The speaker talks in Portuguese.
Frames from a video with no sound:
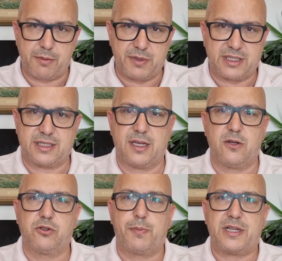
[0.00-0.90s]
A
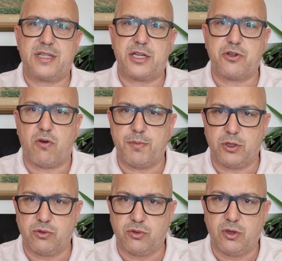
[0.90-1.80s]
missão do presidente
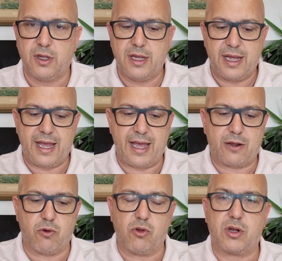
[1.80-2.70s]
Romildo é
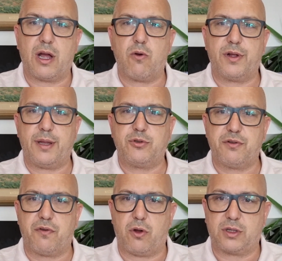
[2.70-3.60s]
colocar o Grêmio de
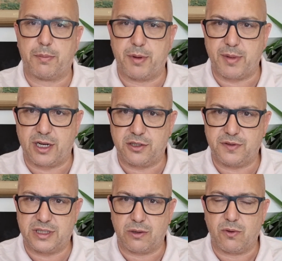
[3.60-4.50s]
volta à primeira
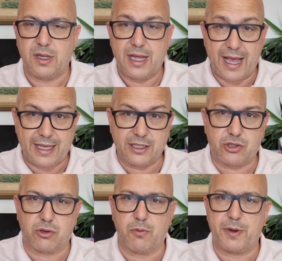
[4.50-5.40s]
divisão. É
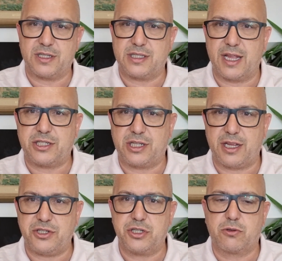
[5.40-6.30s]
isso que o presidente
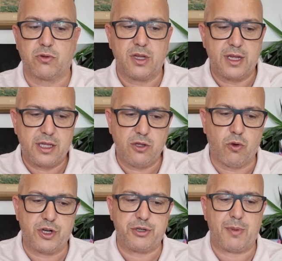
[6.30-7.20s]
tem dito e
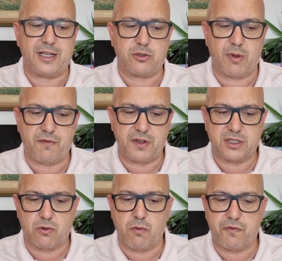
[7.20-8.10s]
hoje, mais uma
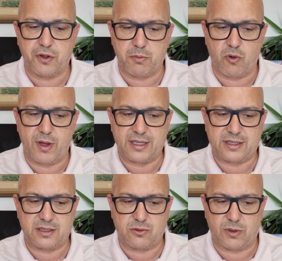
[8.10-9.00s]
vez, confirmou
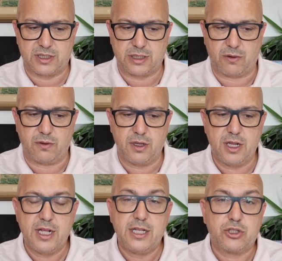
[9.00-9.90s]
essa situação.
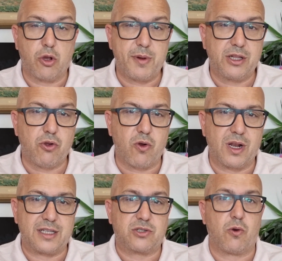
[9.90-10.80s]
Sobre
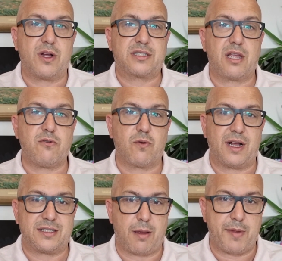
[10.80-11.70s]
Douglas Costa e o
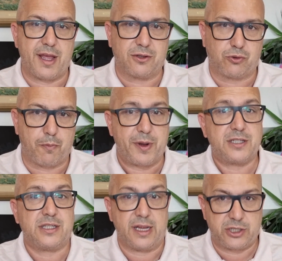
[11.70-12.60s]
casamento, o
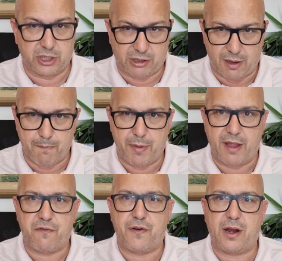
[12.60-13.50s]
presidente
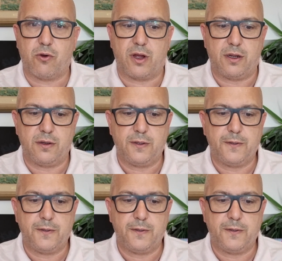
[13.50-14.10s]
também falou.